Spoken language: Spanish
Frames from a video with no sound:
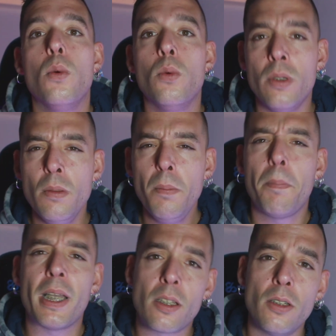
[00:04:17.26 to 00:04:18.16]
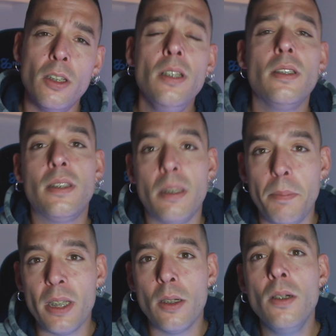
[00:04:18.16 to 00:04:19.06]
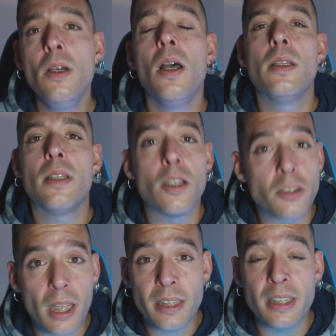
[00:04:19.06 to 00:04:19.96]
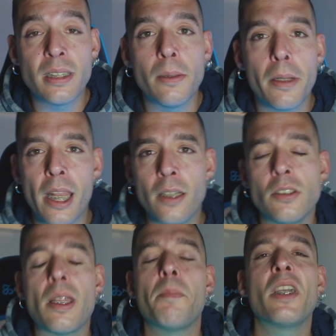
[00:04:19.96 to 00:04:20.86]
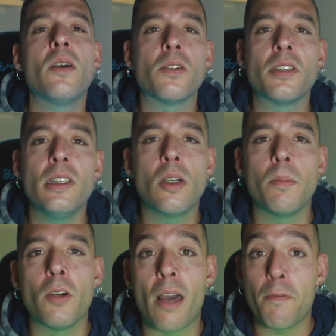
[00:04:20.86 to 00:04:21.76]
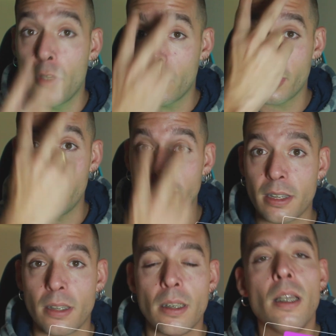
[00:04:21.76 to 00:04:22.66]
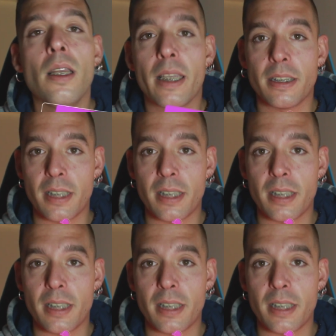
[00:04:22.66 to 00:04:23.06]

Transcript: Un patrón típico de los huskies siberianos, también conocido como la flor de lis, que